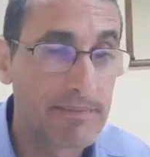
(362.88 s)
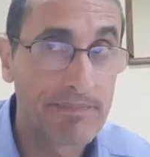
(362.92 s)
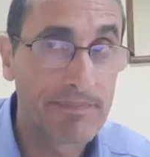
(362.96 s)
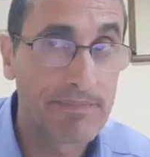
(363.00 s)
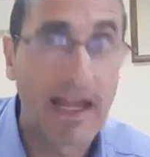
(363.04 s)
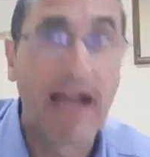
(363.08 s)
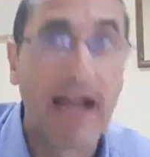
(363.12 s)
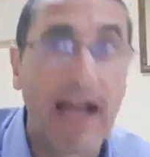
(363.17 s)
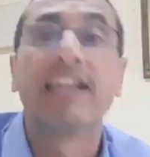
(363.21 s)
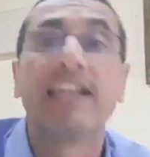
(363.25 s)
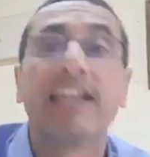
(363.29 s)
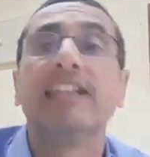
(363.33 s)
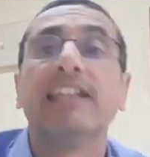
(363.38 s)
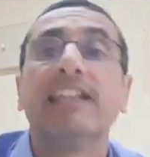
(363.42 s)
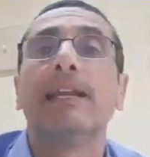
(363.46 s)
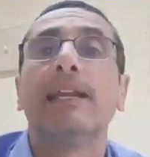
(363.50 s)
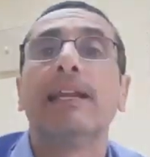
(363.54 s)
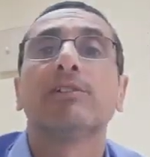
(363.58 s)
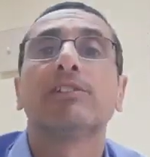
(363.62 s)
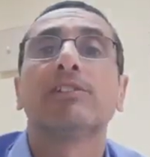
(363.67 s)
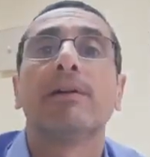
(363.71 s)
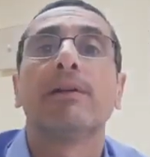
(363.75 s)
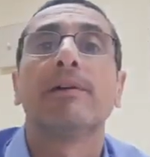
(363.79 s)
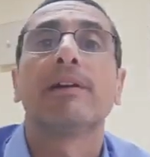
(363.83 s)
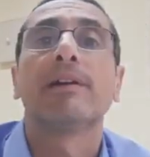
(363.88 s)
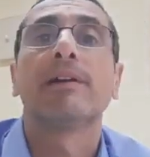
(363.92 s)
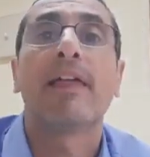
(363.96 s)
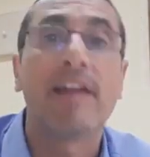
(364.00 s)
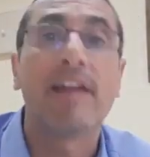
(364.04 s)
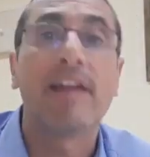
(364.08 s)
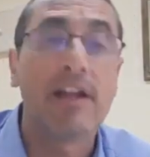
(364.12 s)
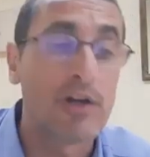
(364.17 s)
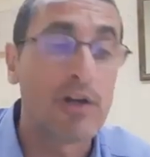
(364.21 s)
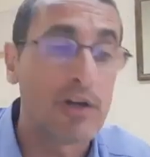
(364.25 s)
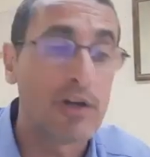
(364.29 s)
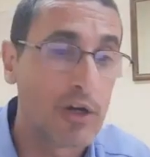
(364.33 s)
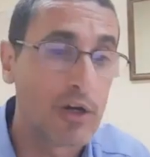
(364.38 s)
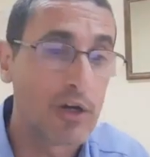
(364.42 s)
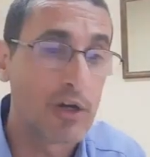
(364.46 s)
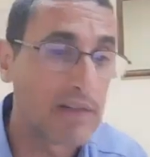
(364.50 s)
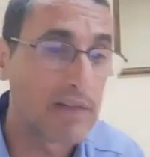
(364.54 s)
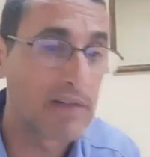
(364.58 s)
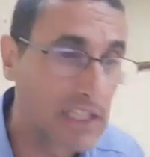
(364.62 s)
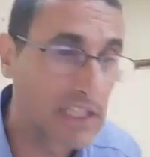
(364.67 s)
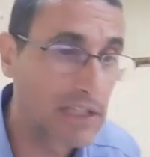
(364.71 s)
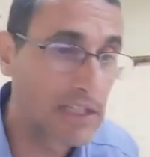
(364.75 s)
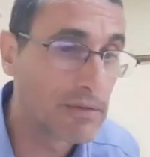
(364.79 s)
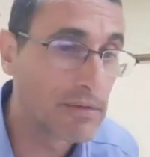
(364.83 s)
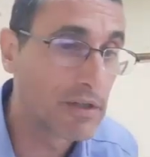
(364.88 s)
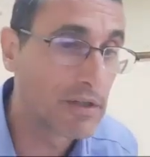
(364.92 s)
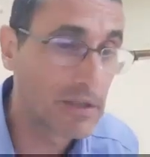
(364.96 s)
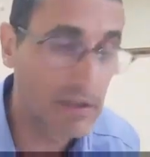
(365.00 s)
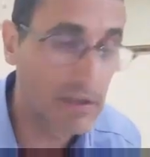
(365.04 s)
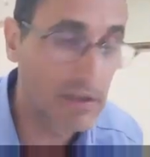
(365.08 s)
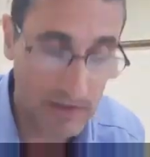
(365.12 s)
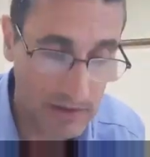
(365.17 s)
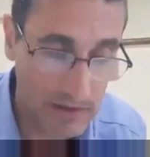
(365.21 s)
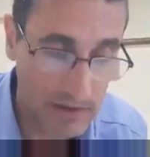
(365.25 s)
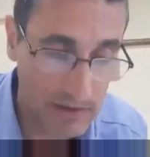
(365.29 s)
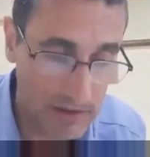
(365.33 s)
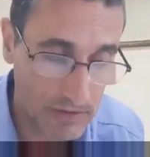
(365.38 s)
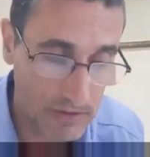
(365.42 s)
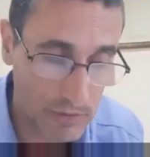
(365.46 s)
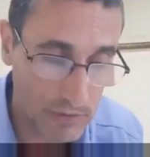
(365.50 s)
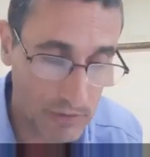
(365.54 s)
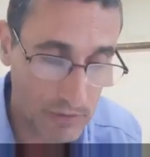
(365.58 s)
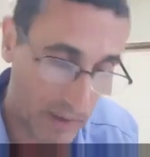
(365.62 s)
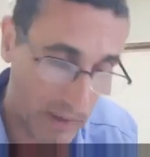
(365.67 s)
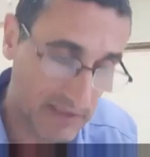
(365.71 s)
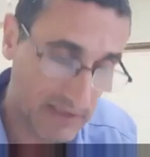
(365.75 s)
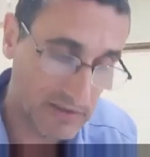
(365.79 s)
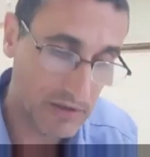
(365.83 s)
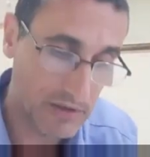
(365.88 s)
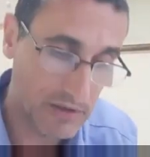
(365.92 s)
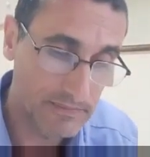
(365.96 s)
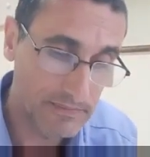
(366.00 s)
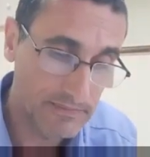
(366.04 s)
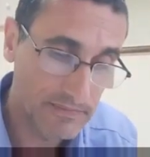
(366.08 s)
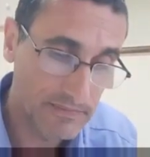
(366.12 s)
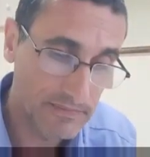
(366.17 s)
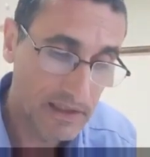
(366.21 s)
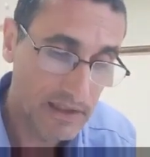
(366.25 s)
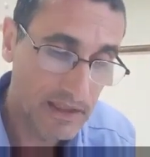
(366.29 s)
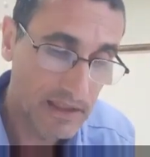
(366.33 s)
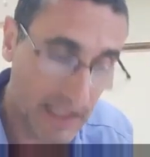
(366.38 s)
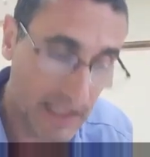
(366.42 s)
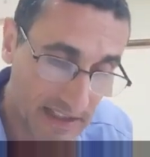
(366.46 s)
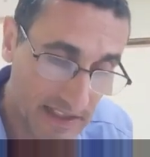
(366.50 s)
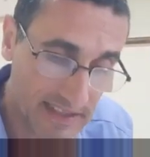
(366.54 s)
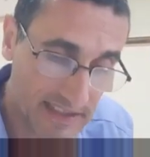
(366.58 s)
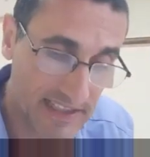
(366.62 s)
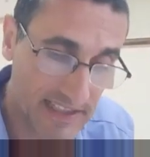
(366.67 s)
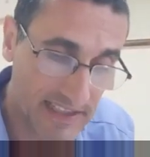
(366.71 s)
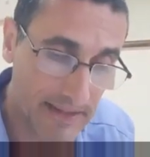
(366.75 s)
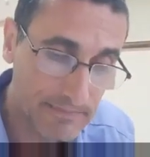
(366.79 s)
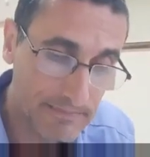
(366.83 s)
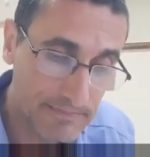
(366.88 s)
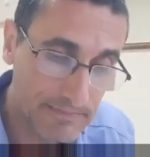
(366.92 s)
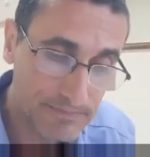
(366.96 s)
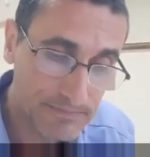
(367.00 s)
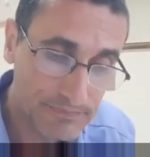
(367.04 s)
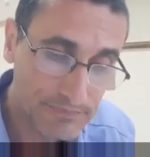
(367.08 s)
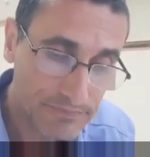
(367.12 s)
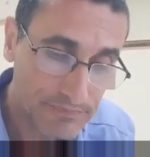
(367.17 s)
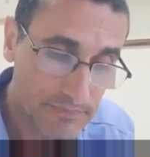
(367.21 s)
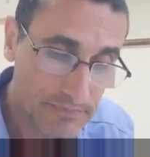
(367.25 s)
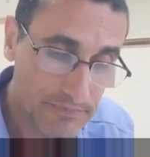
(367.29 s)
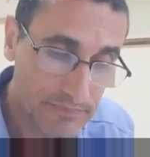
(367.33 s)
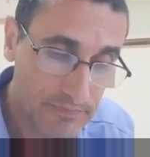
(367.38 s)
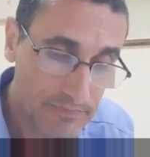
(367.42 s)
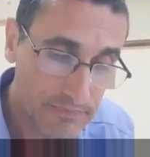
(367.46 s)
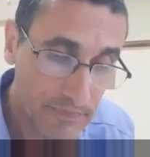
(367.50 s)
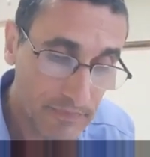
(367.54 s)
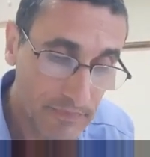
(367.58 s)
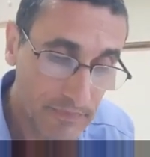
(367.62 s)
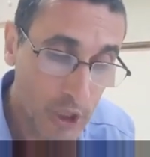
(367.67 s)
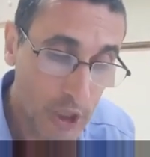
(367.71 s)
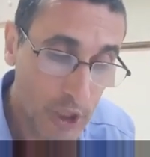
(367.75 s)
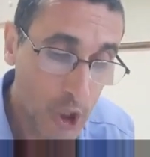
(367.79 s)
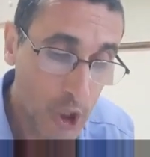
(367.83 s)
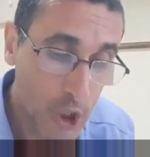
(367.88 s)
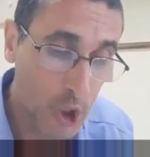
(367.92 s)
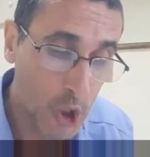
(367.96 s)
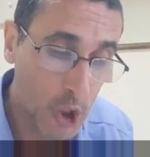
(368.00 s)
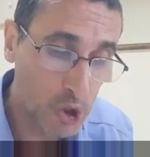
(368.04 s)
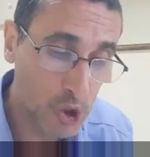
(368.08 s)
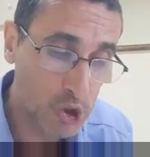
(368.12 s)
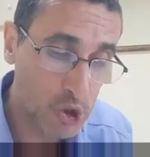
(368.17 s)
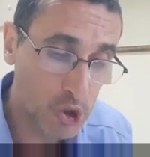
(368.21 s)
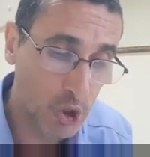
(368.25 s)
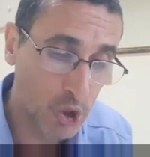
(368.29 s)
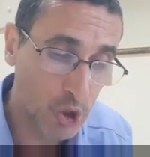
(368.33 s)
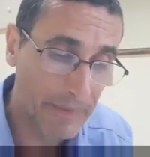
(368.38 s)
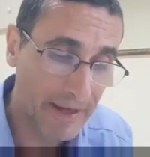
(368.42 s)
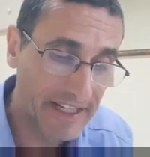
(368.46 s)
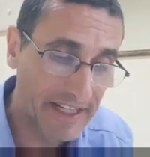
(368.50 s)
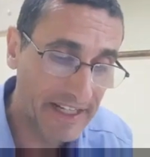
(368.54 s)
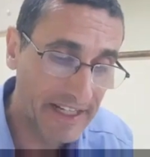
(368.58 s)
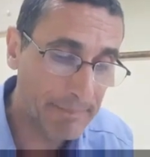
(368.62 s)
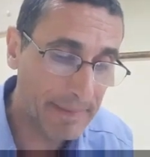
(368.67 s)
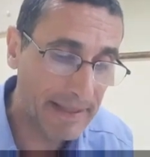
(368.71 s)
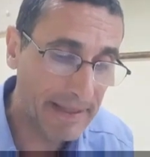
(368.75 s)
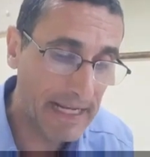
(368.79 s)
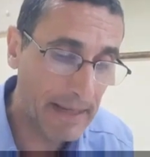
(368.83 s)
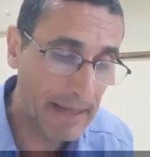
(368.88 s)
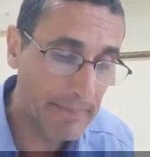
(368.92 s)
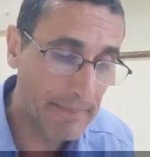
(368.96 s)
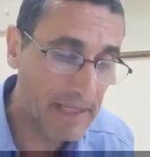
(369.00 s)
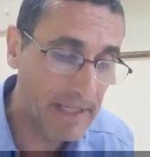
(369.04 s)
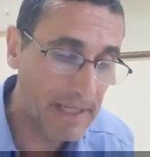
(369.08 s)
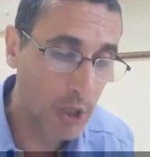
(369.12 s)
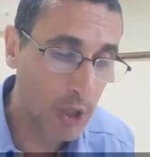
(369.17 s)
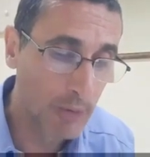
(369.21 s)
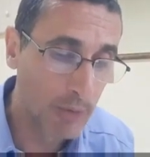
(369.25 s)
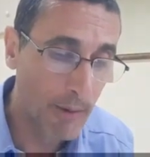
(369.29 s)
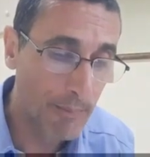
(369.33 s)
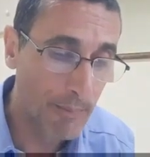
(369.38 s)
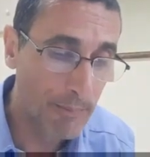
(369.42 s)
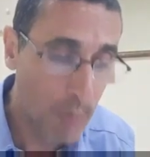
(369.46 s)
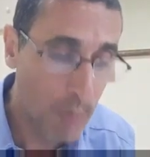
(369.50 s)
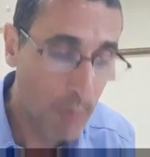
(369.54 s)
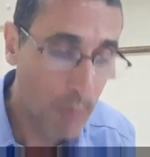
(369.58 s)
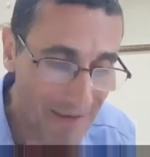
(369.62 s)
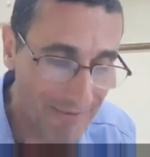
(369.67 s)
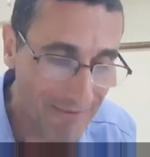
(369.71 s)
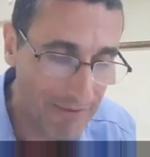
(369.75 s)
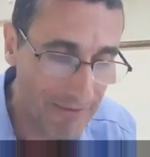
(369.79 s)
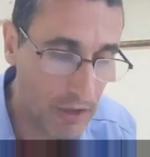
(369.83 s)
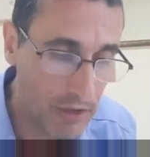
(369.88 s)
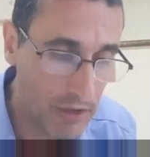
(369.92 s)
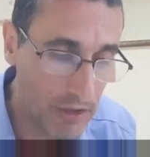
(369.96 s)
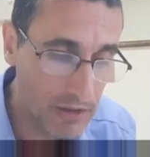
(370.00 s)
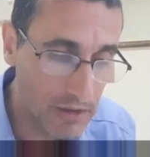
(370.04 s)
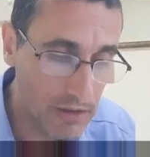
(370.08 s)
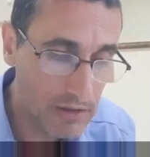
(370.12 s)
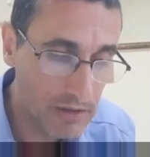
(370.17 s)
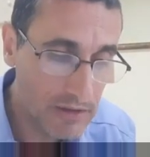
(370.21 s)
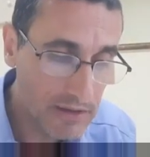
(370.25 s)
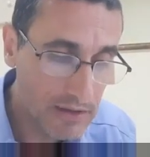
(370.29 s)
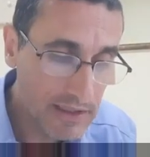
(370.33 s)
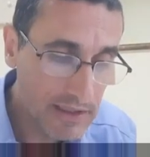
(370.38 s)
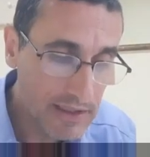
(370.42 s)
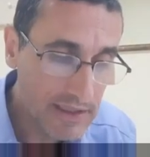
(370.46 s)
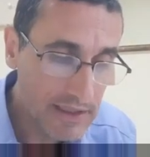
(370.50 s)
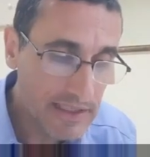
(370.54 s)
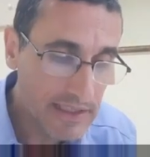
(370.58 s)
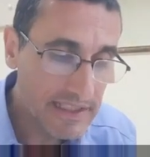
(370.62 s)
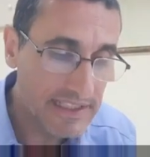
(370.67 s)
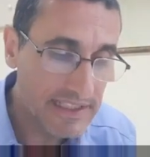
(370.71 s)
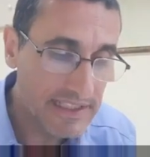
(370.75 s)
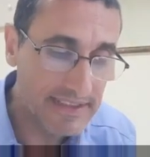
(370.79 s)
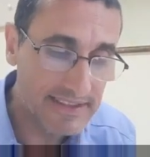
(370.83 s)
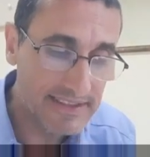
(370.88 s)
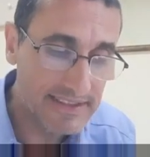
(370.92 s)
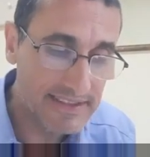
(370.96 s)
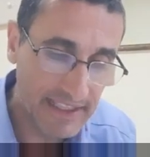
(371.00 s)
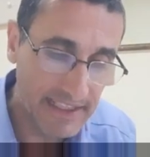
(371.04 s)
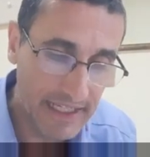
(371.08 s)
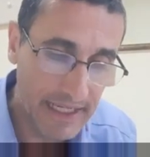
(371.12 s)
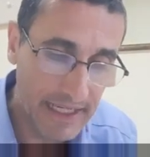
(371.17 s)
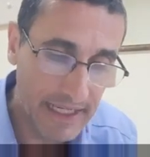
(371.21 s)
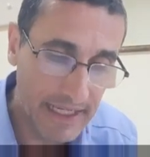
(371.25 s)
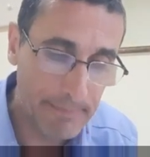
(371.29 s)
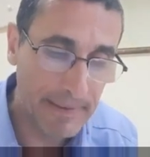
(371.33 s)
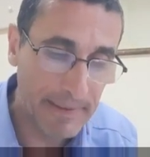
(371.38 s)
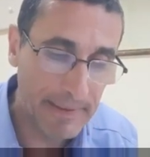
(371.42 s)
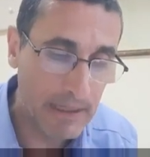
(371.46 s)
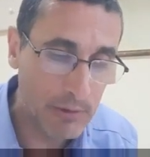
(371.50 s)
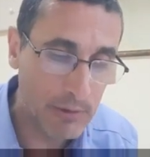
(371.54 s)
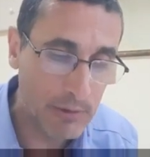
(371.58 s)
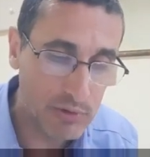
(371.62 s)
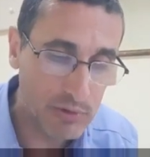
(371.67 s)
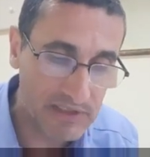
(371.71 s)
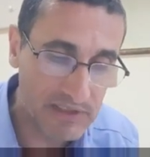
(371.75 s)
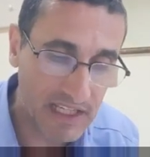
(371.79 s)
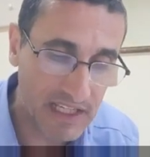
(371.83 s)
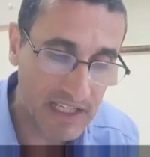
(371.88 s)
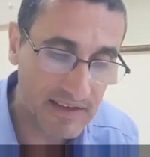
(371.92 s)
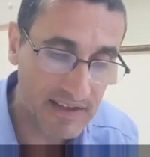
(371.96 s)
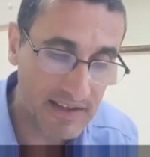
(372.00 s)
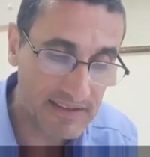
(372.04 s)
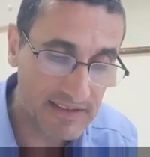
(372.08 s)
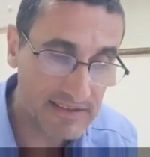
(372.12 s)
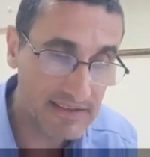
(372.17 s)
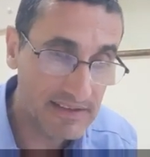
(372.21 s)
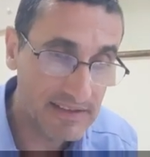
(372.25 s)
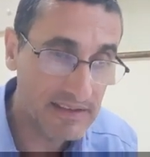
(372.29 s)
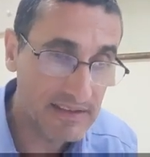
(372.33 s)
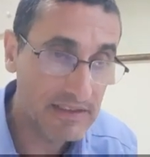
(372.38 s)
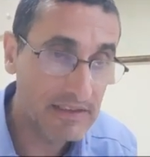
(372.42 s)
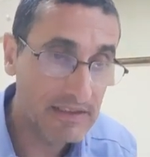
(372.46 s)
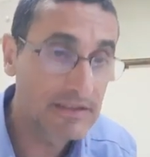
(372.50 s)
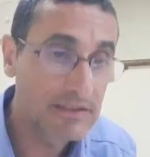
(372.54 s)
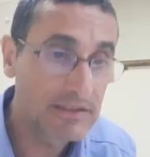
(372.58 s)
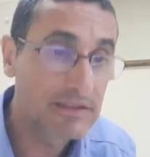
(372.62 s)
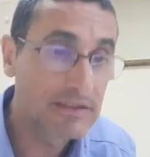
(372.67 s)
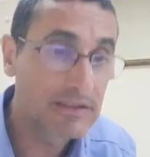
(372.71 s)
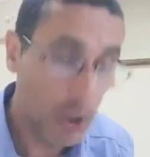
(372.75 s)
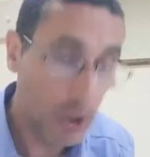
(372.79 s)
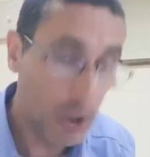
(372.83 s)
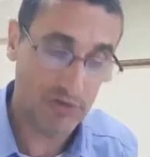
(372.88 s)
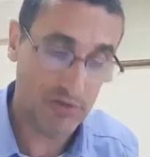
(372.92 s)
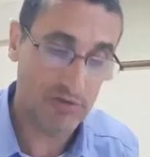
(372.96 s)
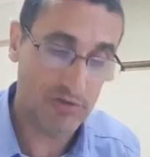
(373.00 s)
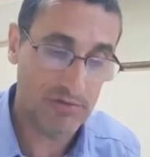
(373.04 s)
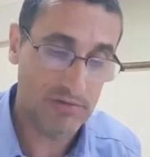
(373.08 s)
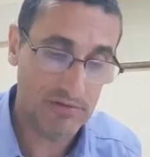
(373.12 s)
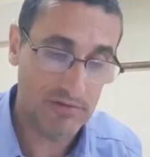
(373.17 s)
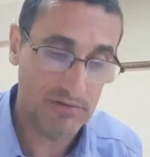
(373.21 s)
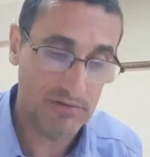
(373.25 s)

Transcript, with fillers: Aquí tenemos el verdadero objetivo nuestro, que dice, los tomaré para mí como pueblo y seré para ustedes Dios.